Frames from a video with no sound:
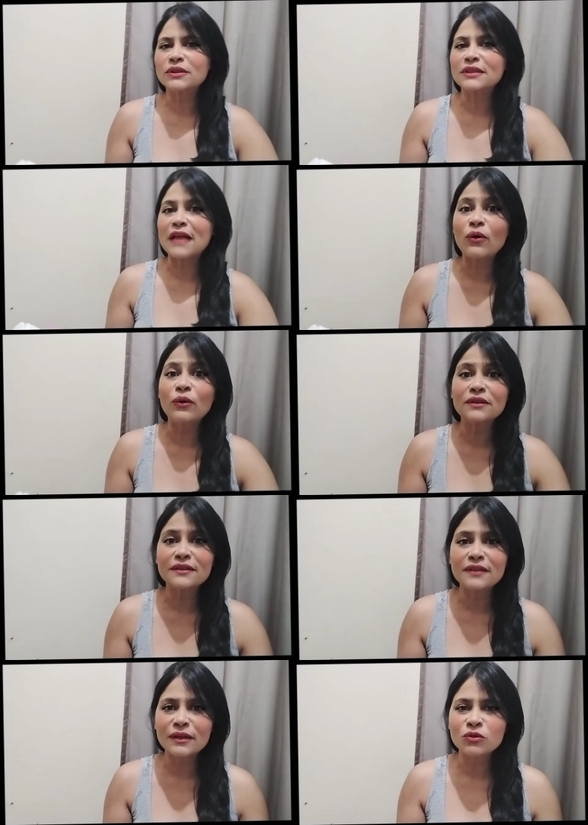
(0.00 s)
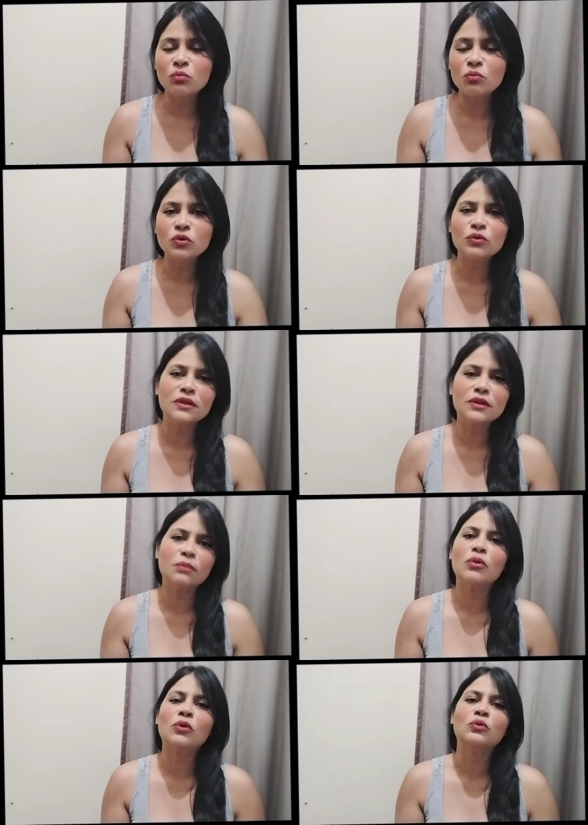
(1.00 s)
está gostando muito
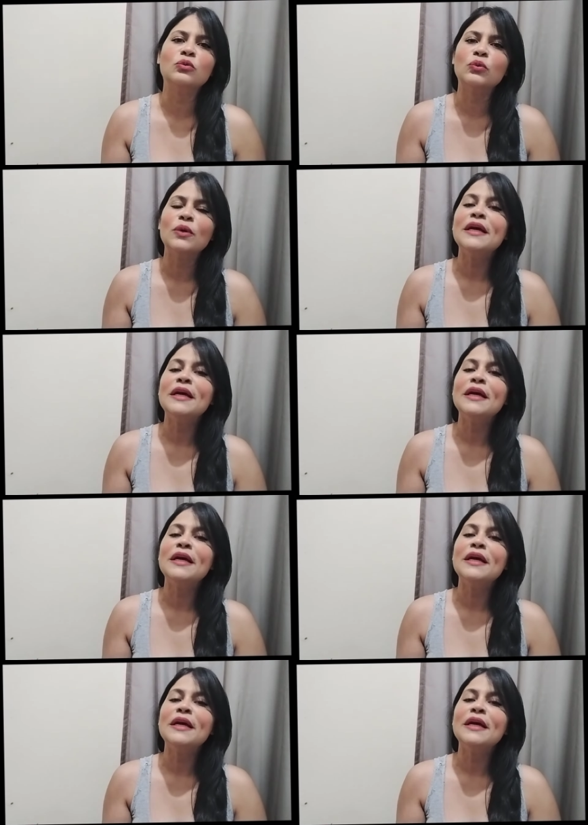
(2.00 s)
desse produto.